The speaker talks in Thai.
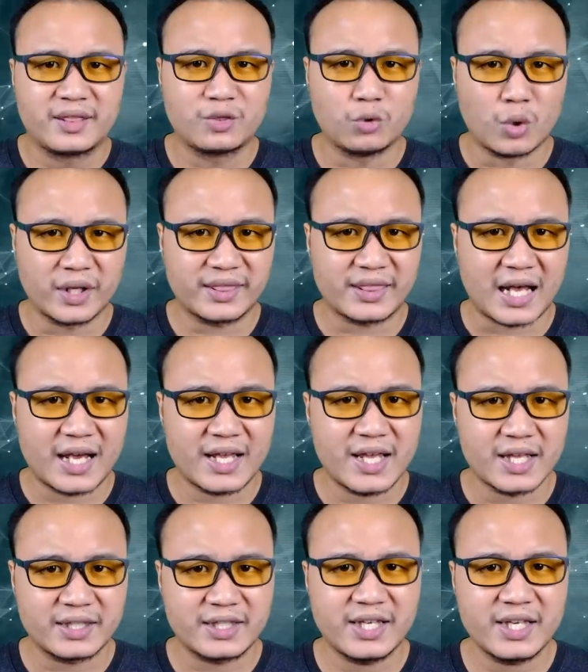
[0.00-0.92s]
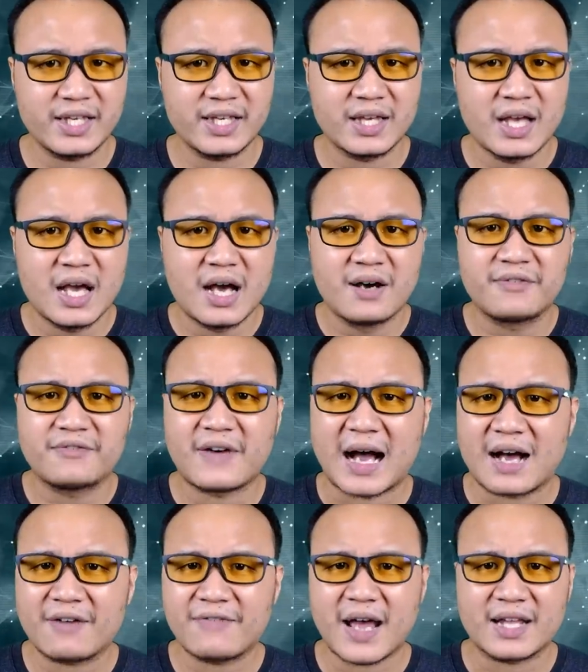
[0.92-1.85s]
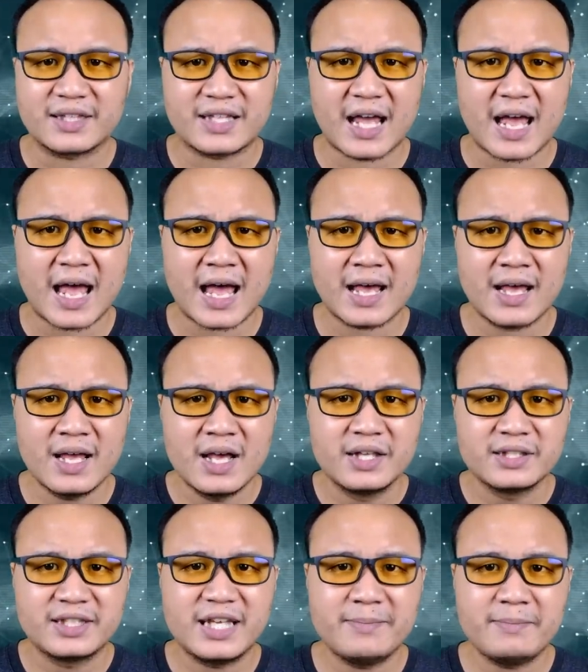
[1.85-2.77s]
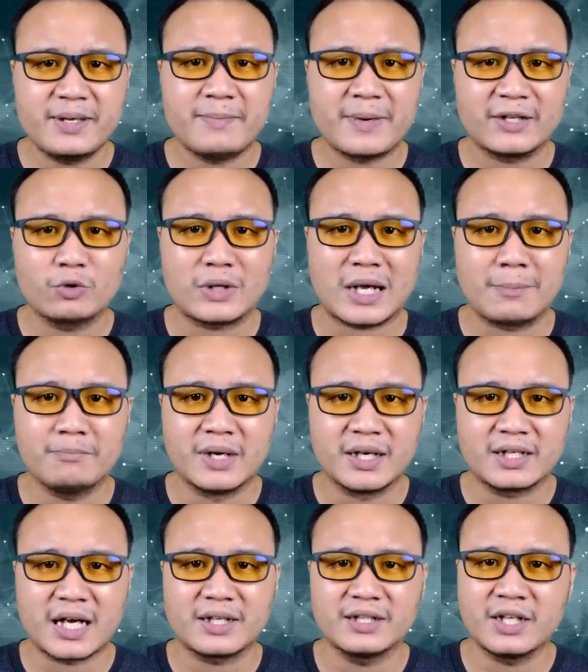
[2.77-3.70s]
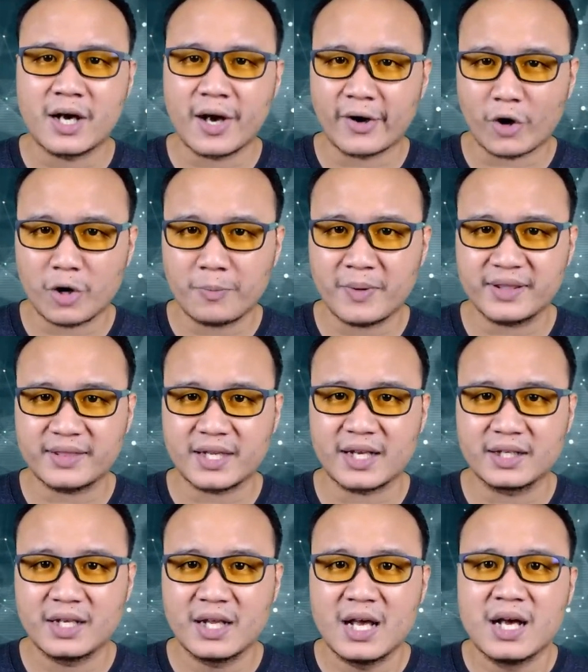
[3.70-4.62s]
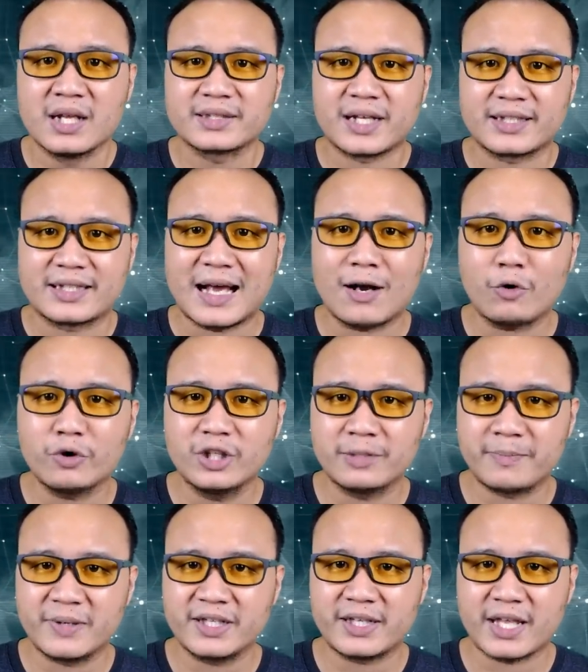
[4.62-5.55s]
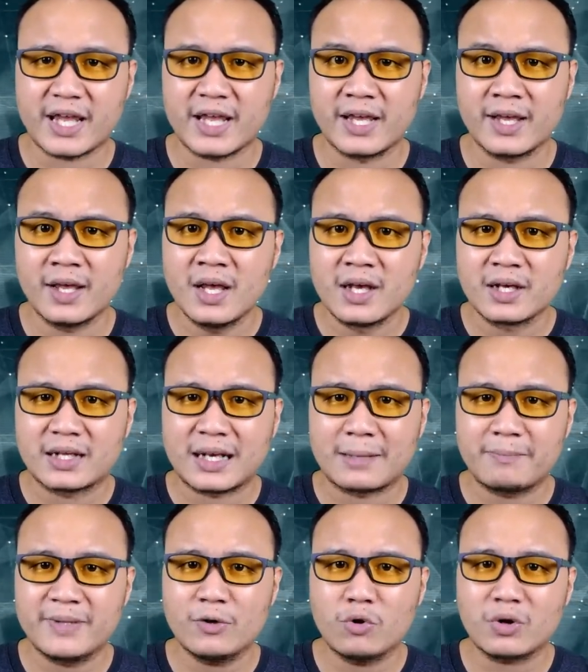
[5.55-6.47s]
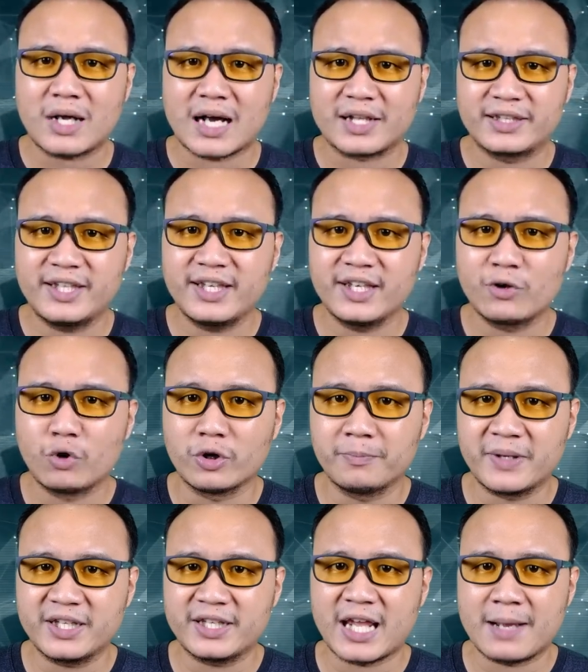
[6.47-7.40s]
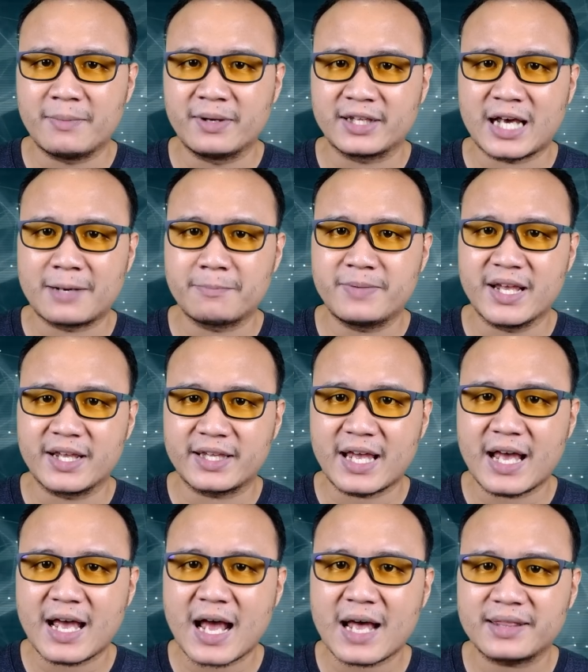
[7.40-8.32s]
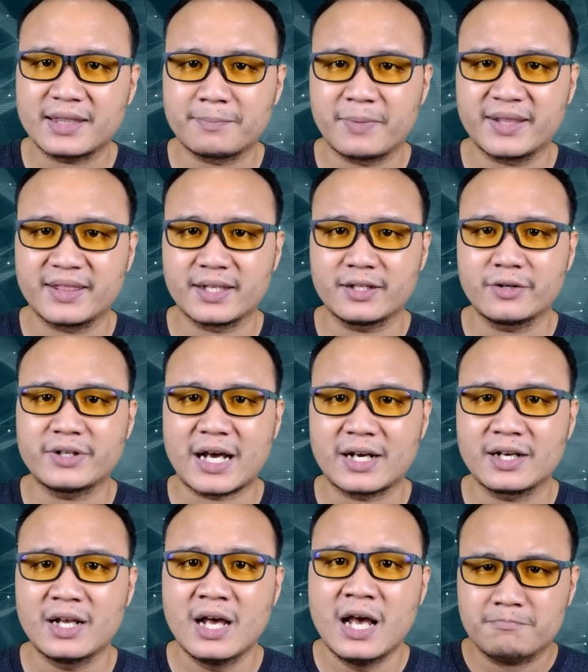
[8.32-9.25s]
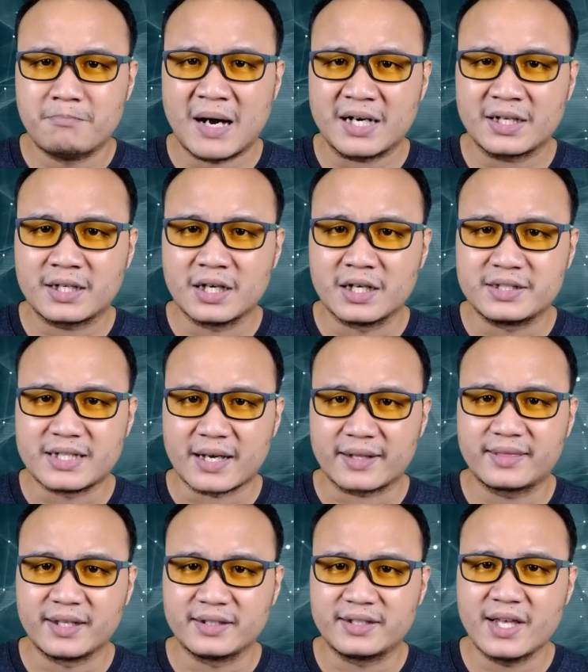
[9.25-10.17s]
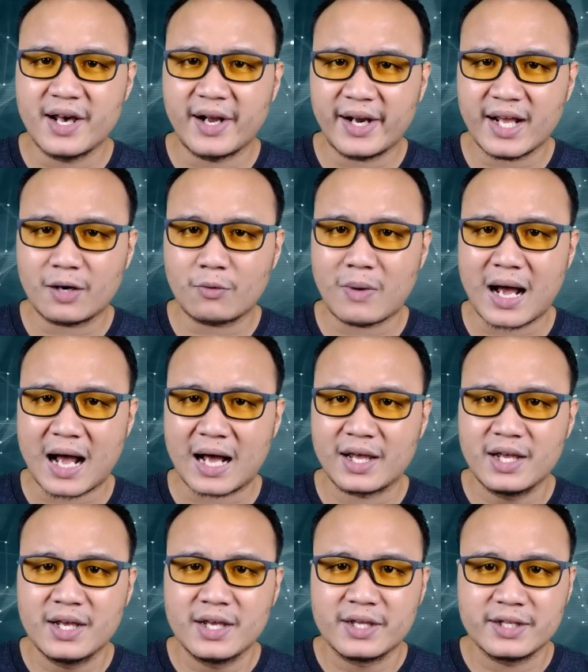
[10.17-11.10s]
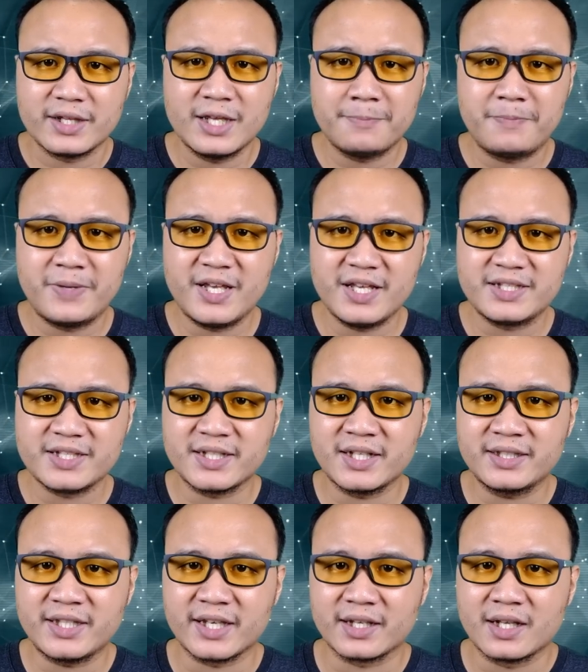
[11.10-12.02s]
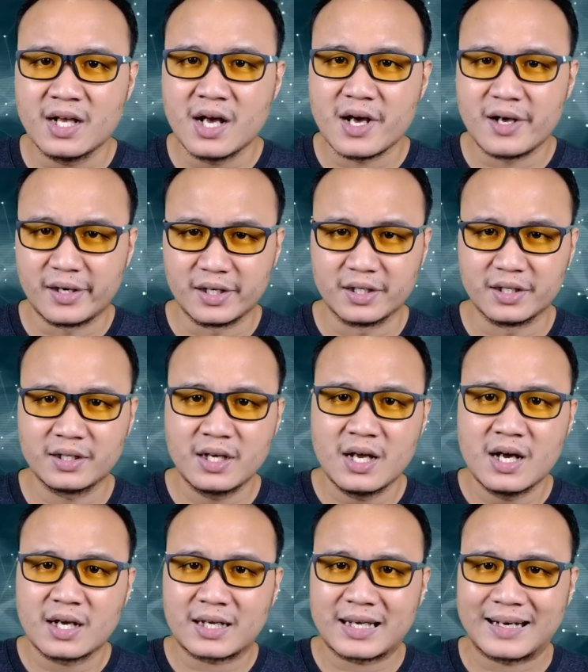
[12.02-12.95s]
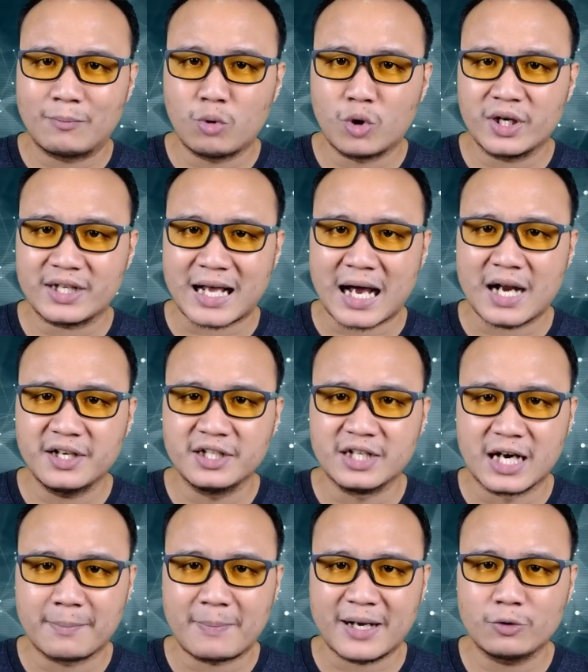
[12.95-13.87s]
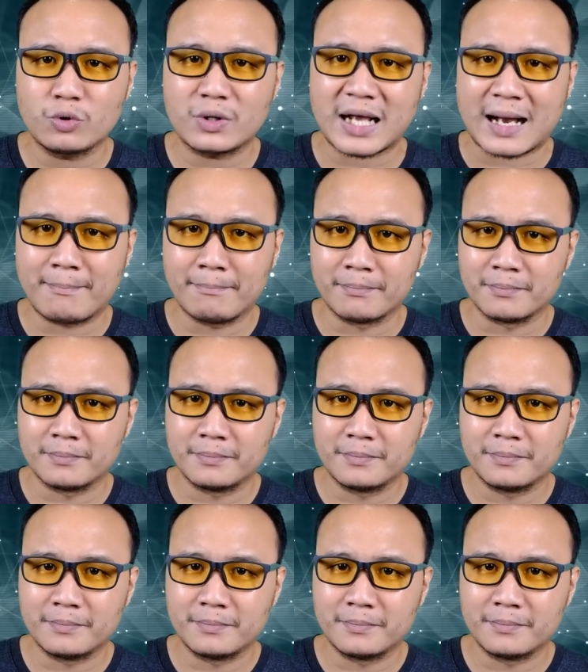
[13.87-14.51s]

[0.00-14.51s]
ส่วนสาเหตุที่ฝาแฝดแท้ที่มีพันธุกรรมเหมือนกัน 100% แต่ถ้าคนหนึ่งเป็นเกย์กลับมีโอกาสที่อีกคนเป็นเกย์เหมือนกันเพียงแค่ 50% เท่านั้นมันเกิดจากสิ่งที่เรียกว่า epigenetic หรือกระบวนการเหนือพันธุกรรม